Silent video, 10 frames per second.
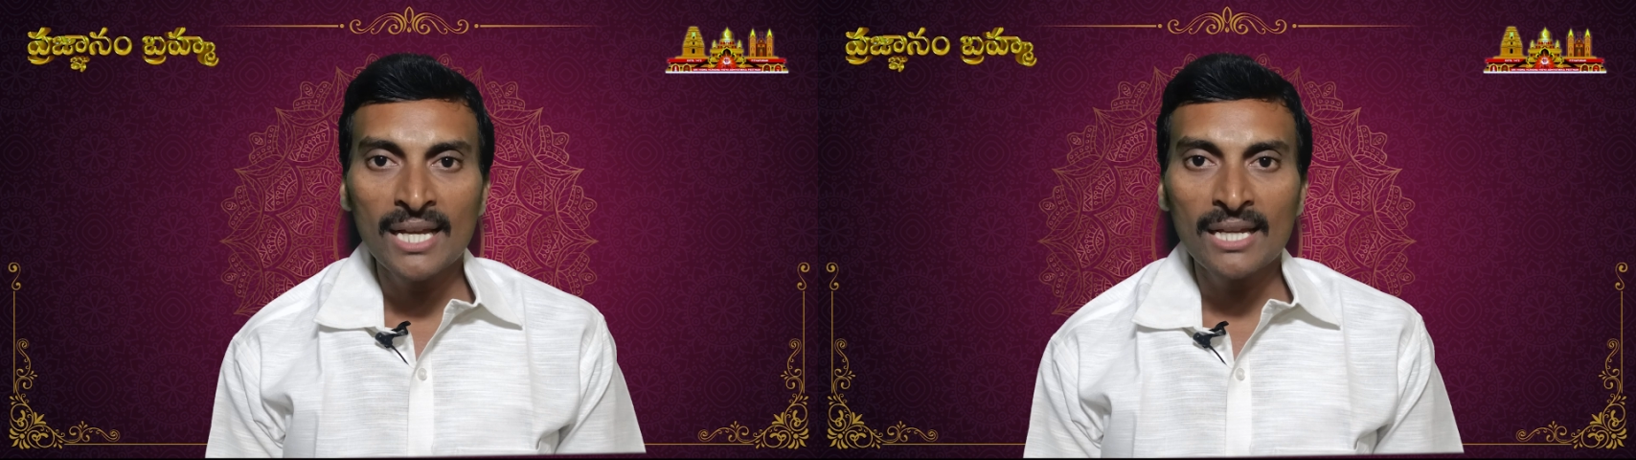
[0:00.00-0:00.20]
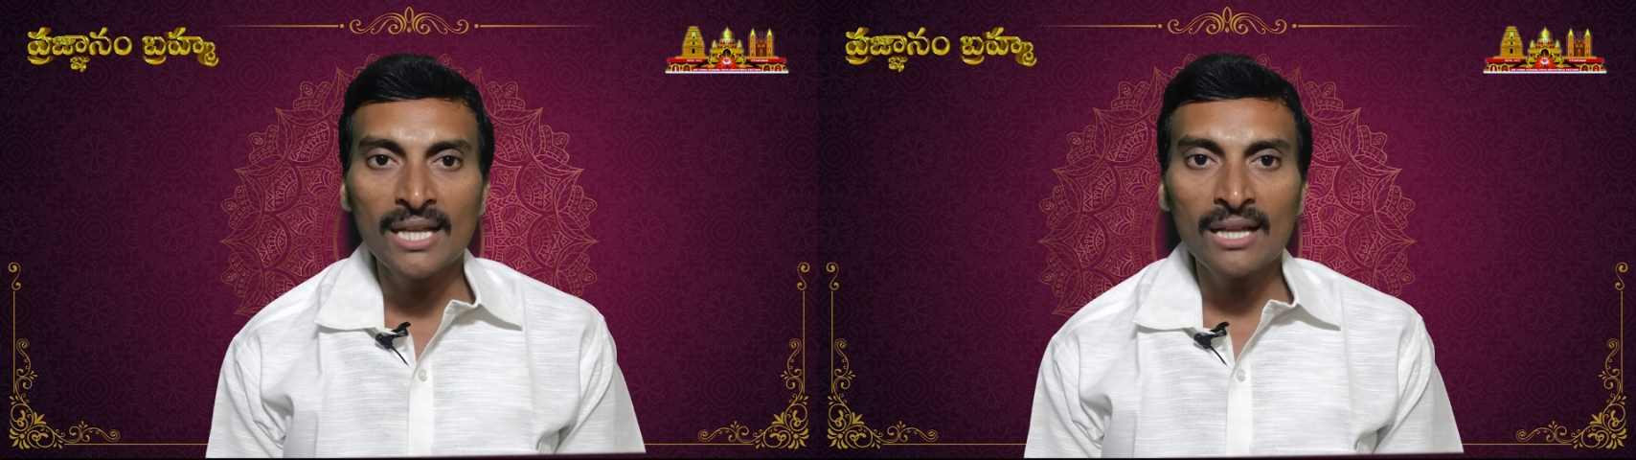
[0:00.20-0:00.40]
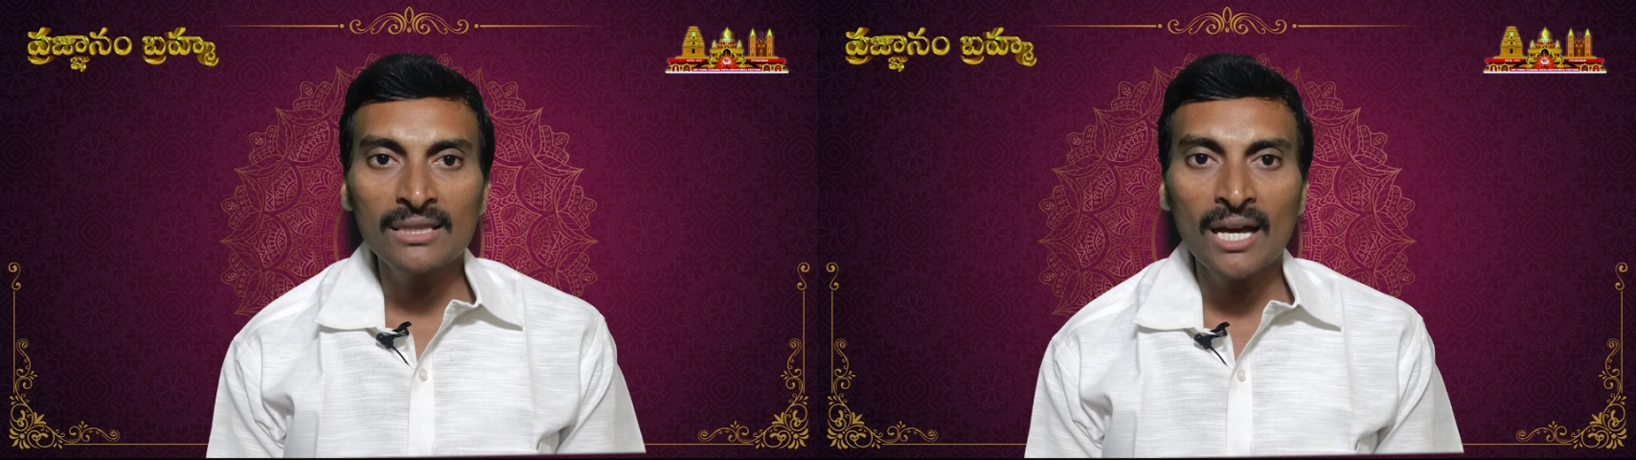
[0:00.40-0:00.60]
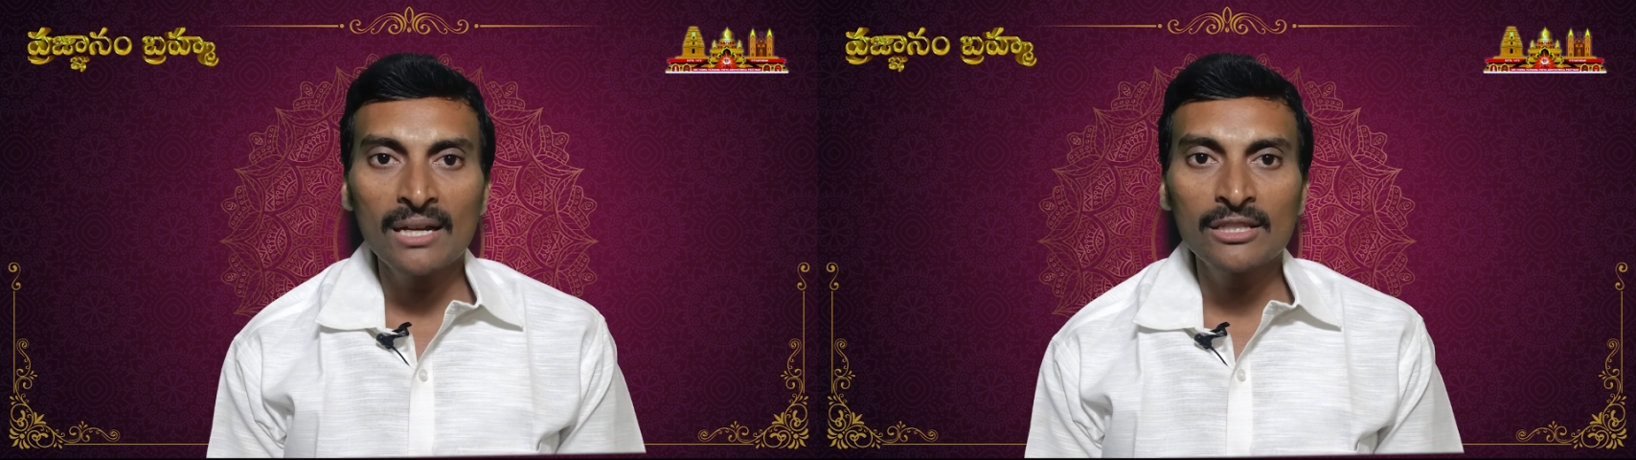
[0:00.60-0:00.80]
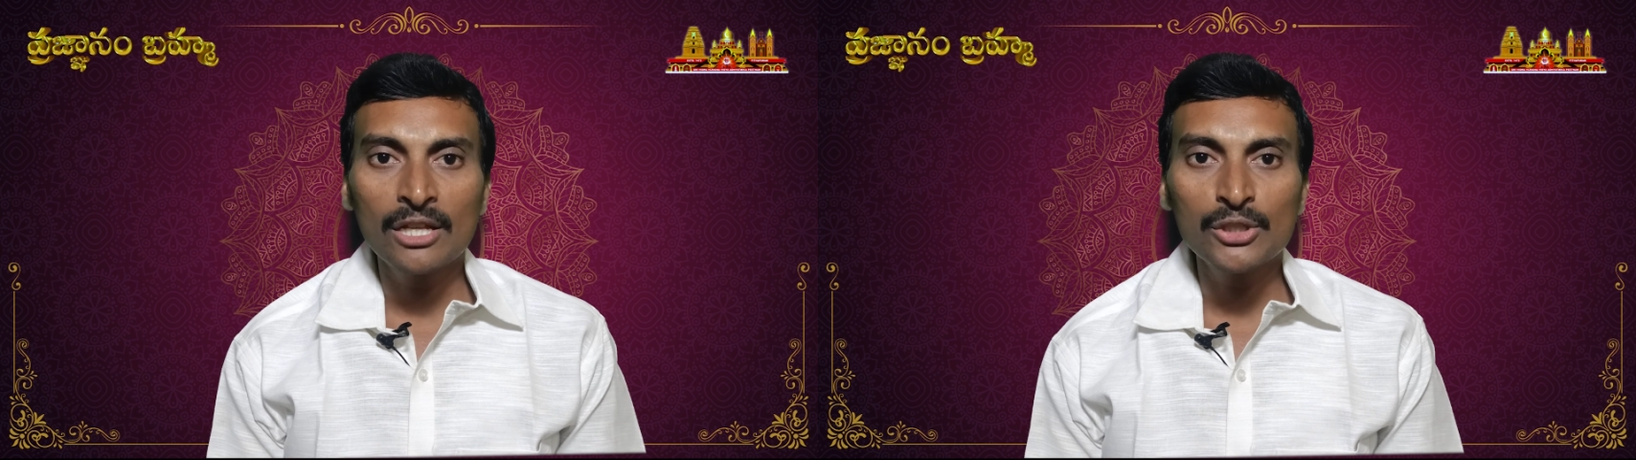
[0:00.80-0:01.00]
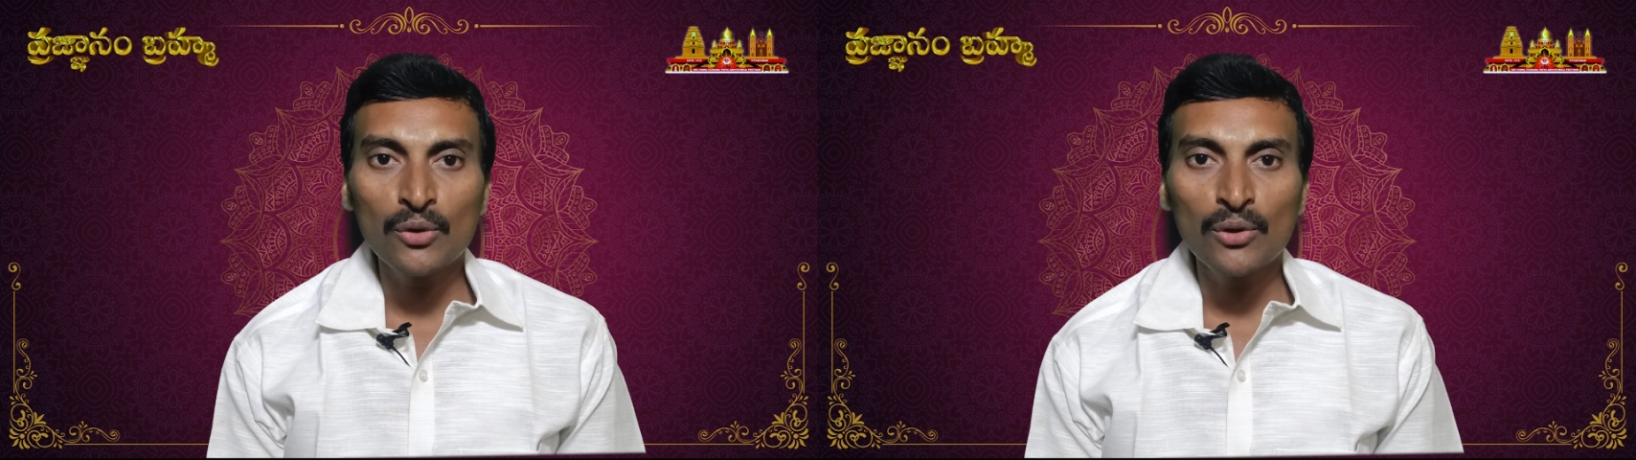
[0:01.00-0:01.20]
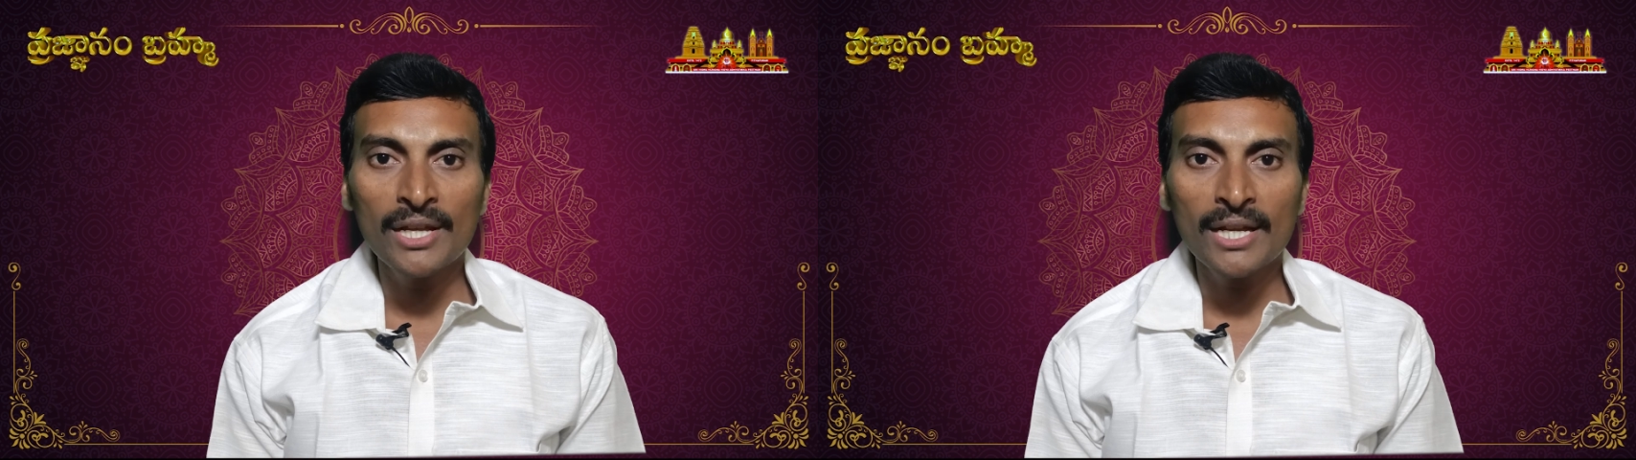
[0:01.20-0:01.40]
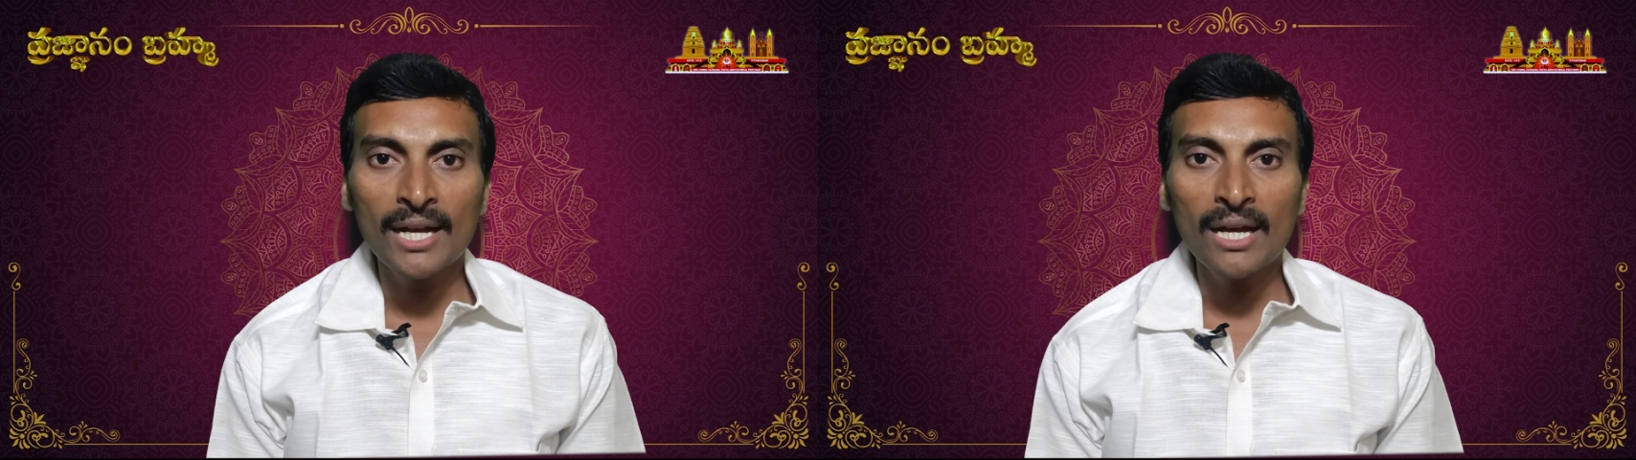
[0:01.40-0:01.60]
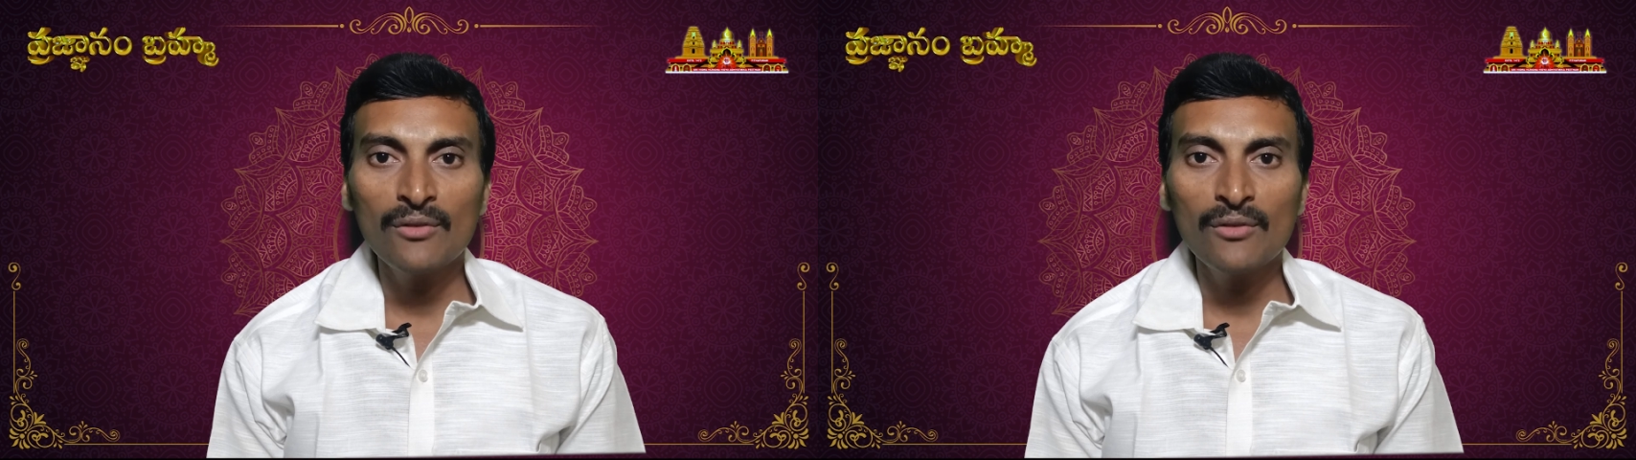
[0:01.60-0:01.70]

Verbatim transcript: యథార్థాన్ని తెలుసుకోలేక